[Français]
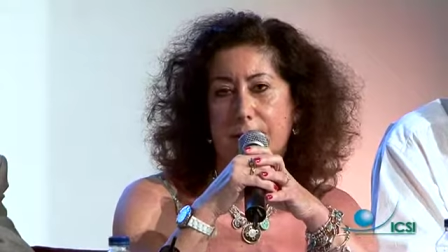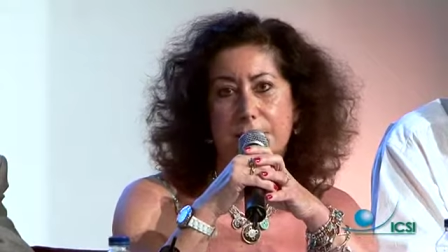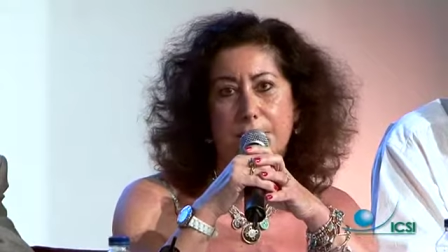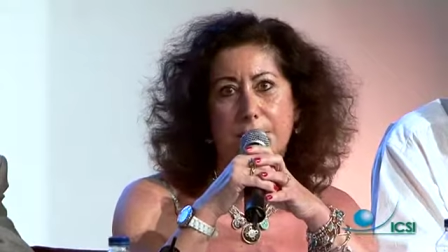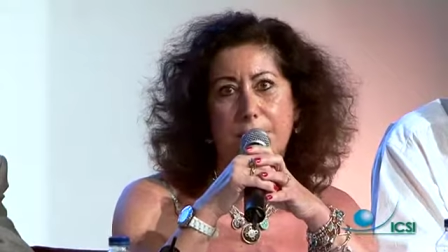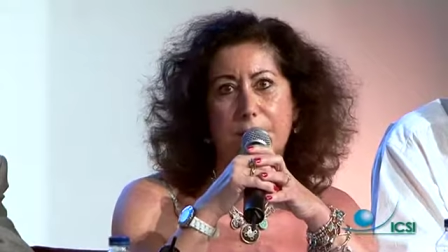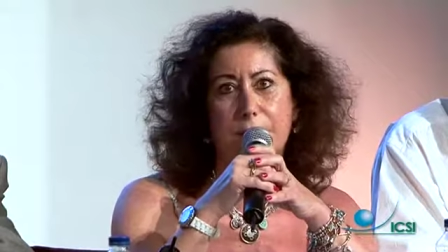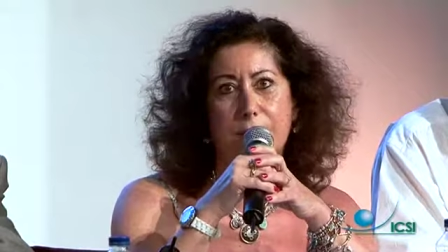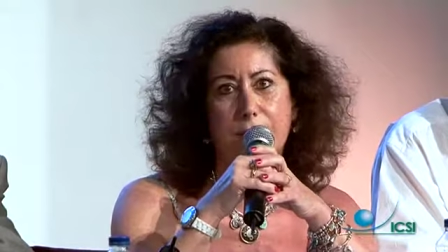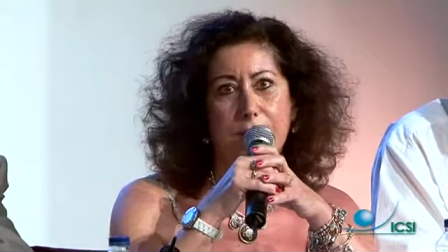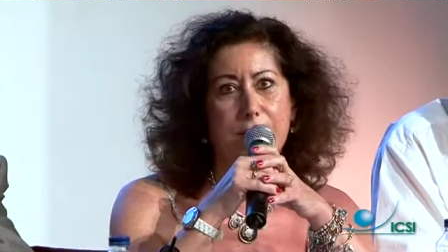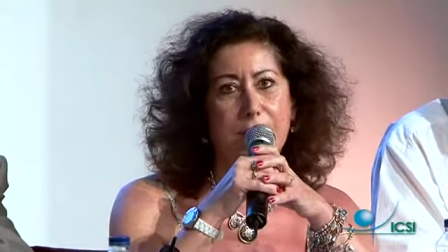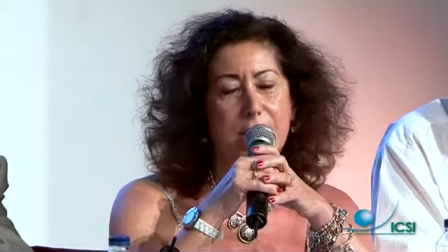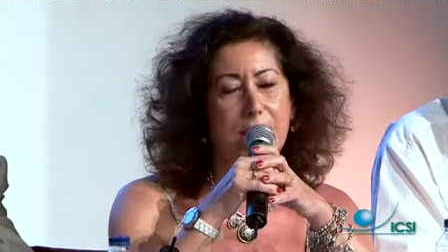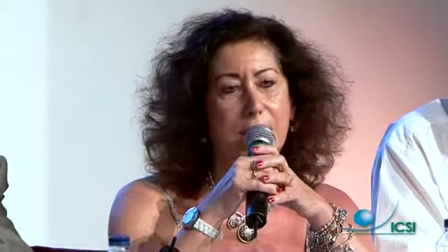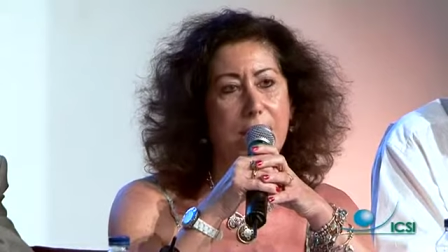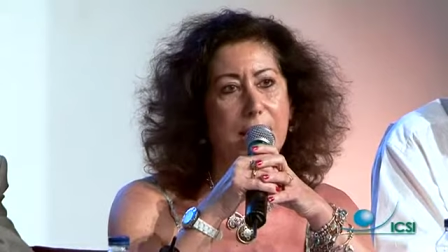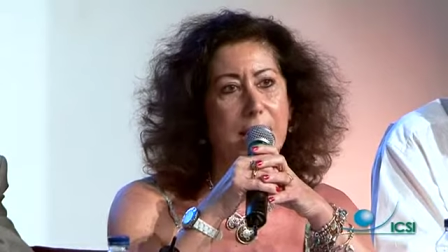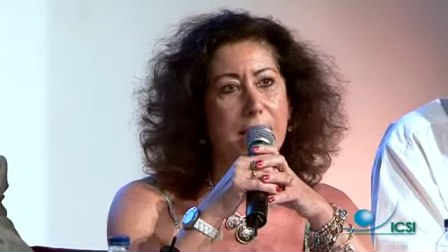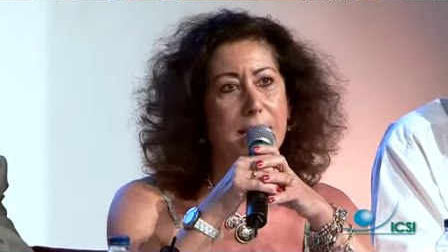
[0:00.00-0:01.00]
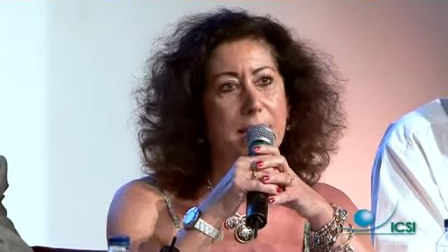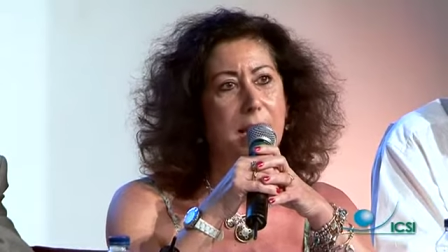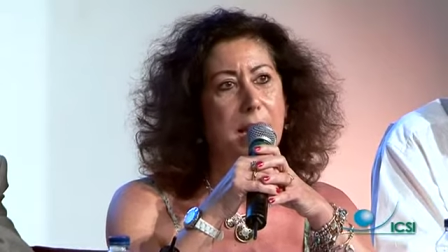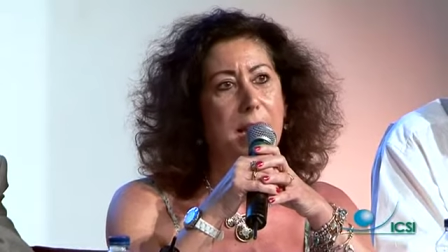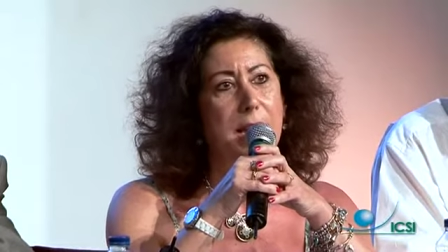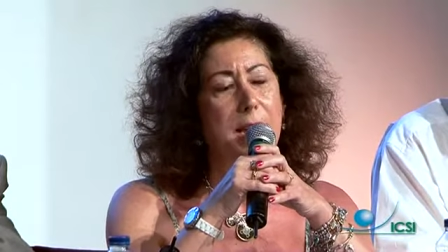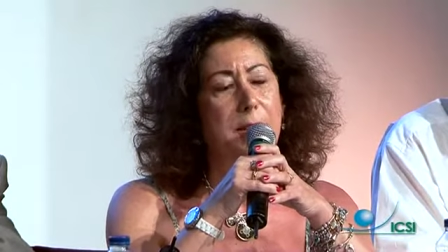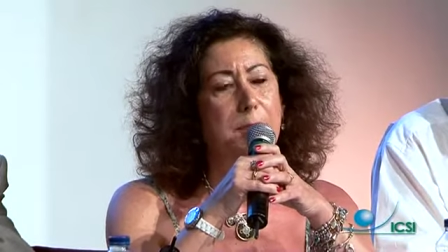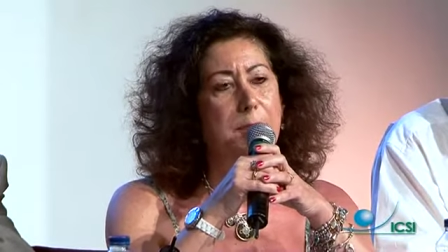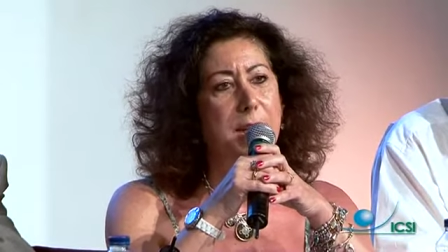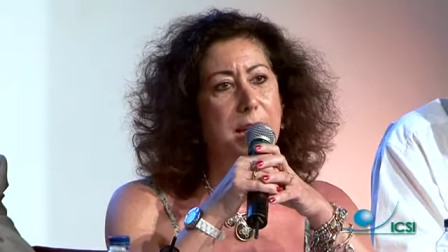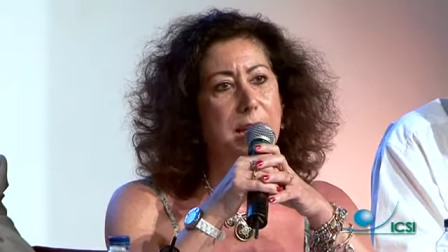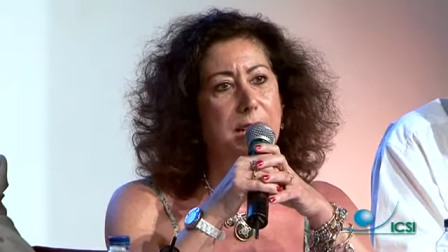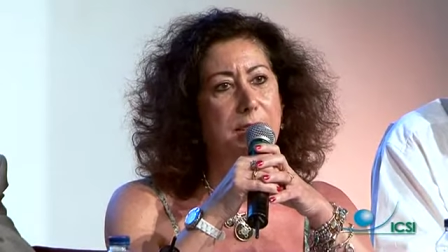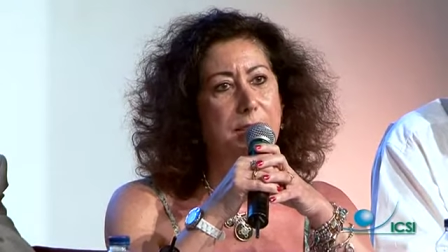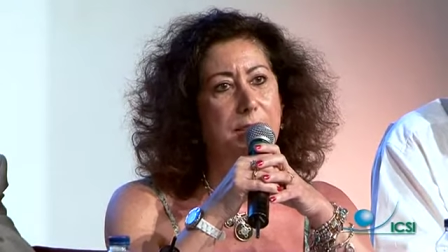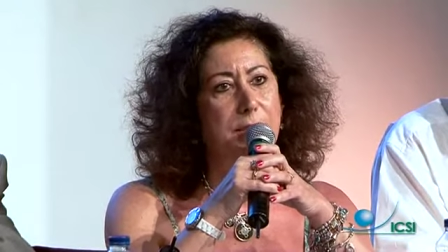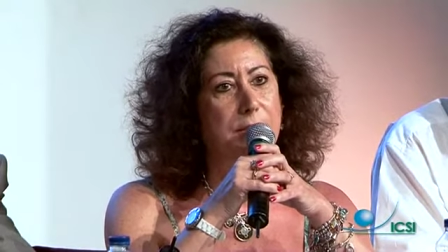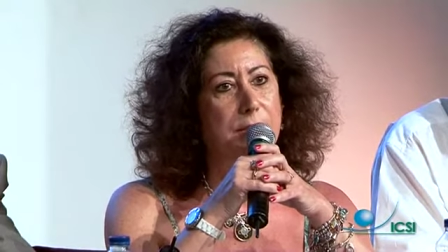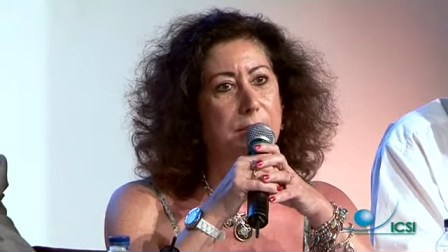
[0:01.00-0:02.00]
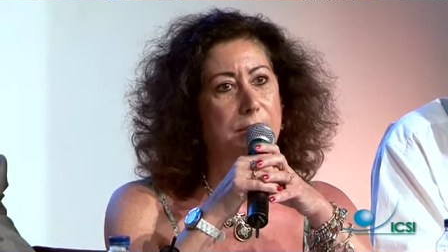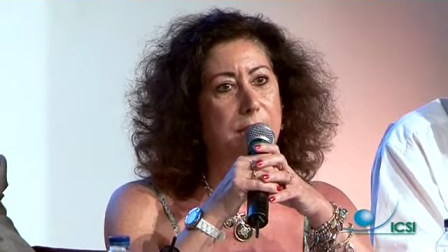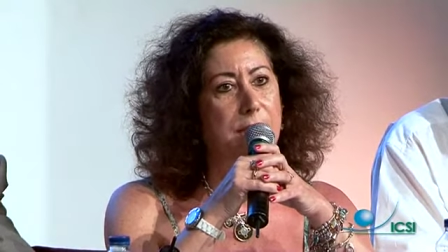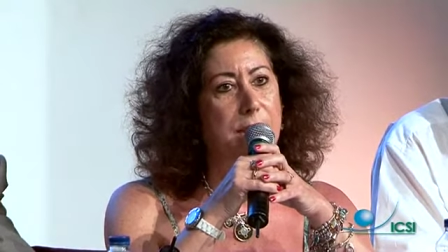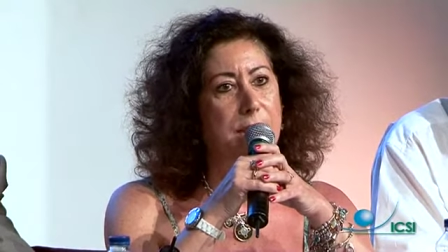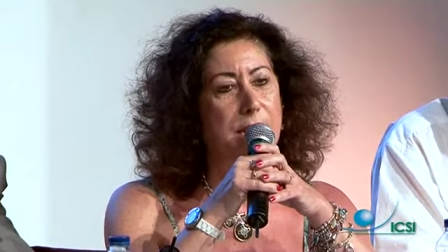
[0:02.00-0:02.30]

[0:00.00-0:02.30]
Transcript: sur le stress parce qu'il